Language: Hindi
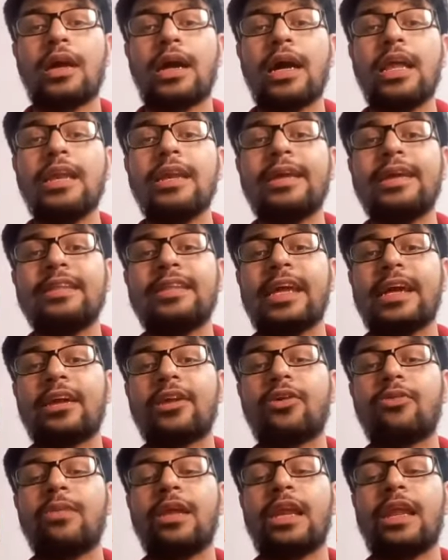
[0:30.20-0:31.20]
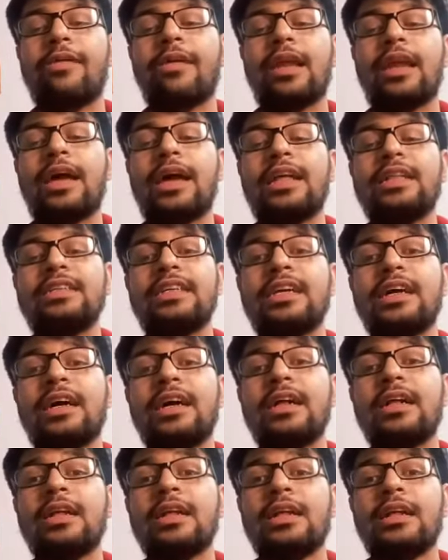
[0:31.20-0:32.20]
कल ही देखने को मिलने वाला है जी
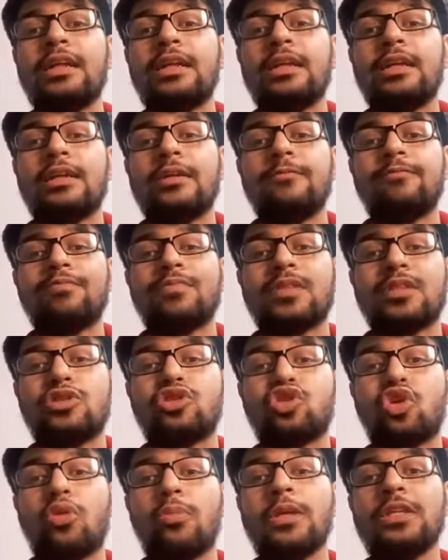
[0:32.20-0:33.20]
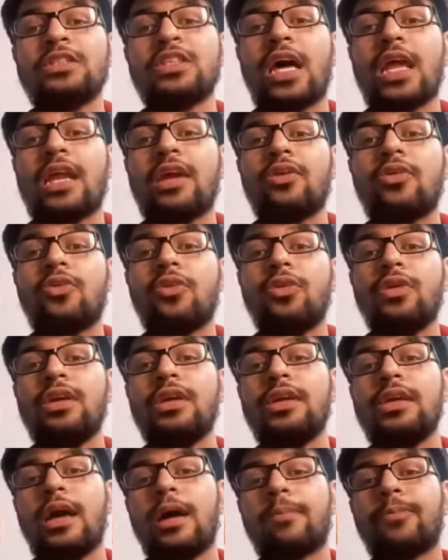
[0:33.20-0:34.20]
हाँ 24 तारीख को
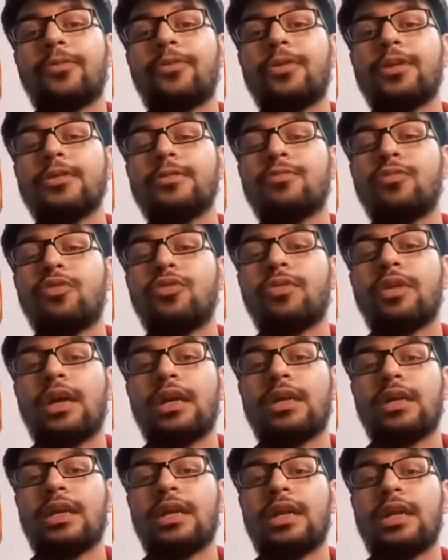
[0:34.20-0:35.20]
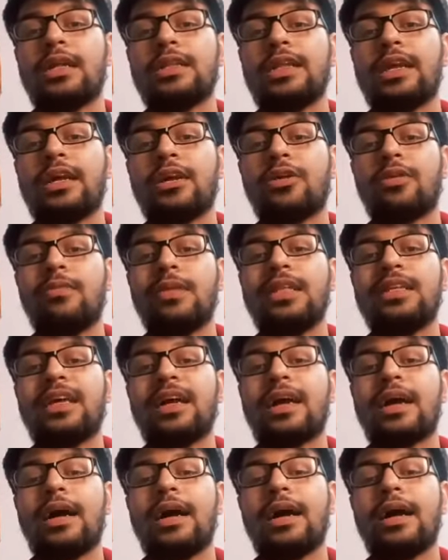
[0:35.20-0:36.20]
ही आपको इस मूवी का ट्रेलर देखने को मिल
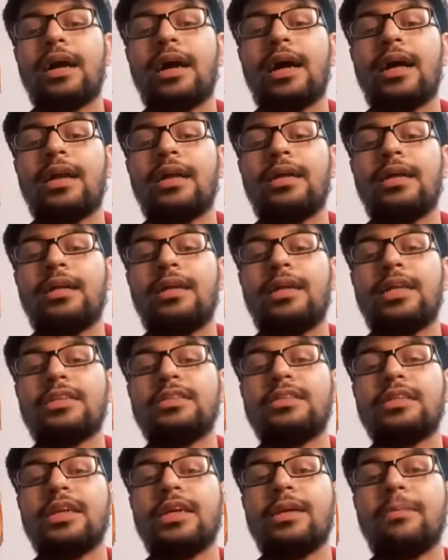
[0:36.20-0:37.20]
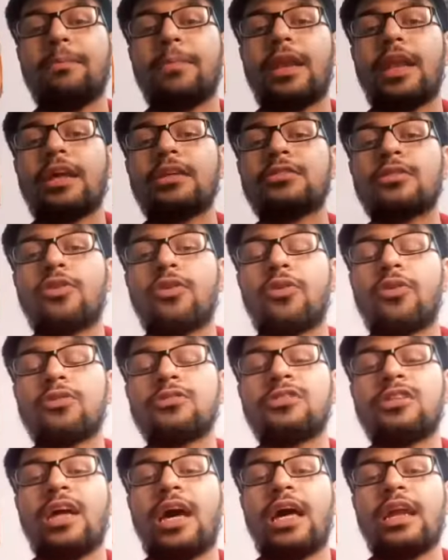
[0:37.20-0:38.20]
जाएगा डिज्नी प्लस
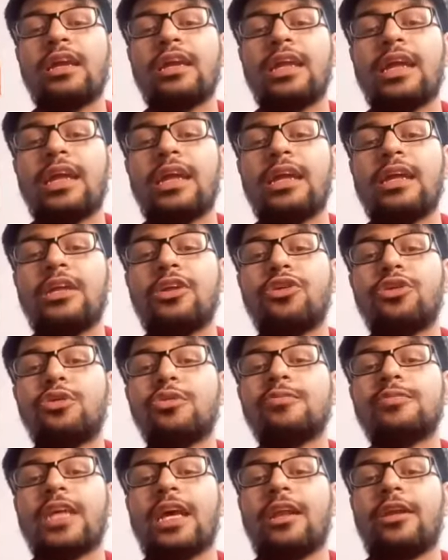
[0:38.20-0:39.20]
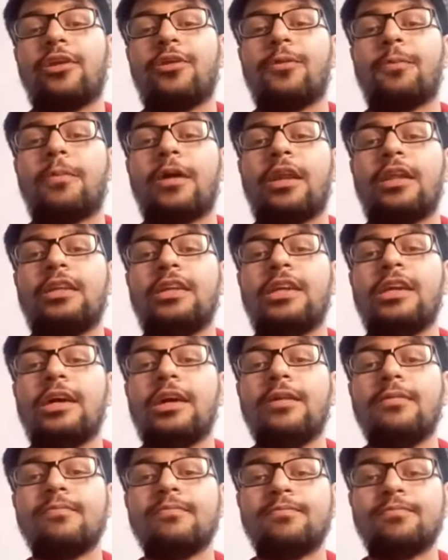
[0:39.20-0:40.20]
हॉटस्टार के यूट्यूब चैनल के ऊपर जी
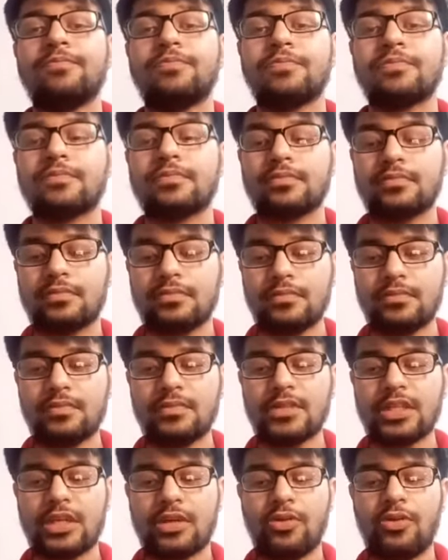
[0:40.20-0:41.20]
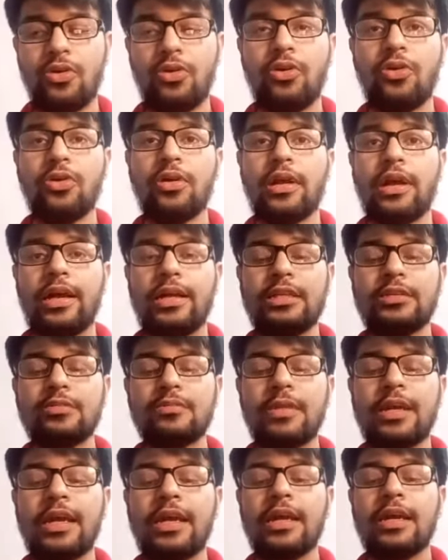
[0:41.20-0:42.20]
हाँ और
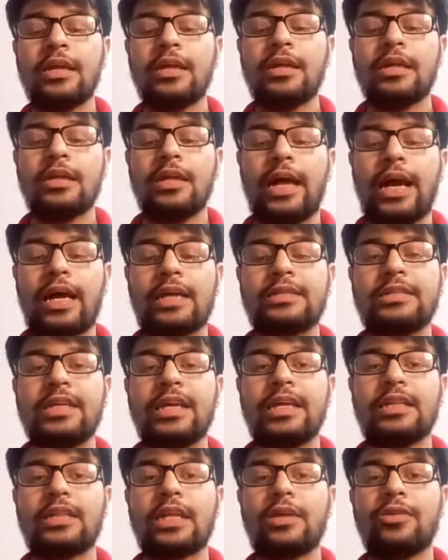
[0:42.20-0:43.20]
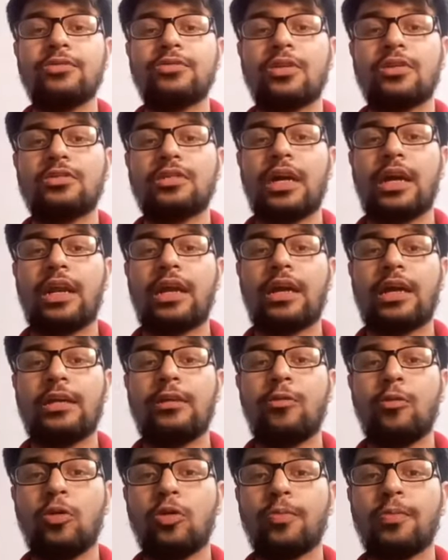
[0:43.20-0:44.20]
इसमें अक्षय धनुष और सारा का
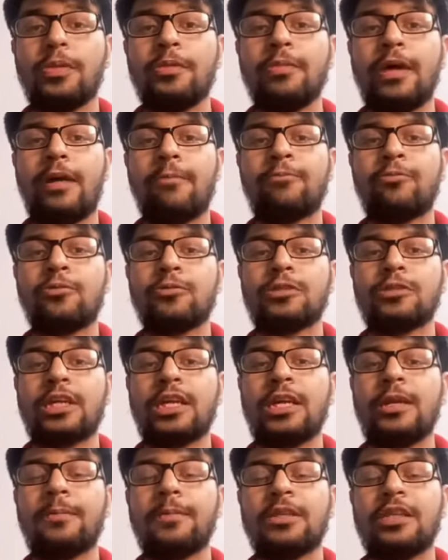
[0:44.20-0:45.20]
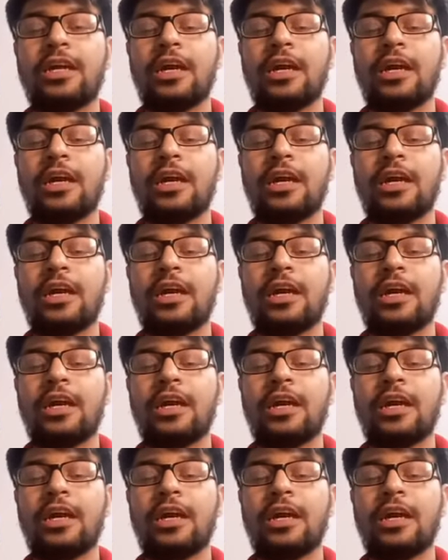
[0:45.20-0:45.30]
लुक भी मैं आपको स्क्रीन पे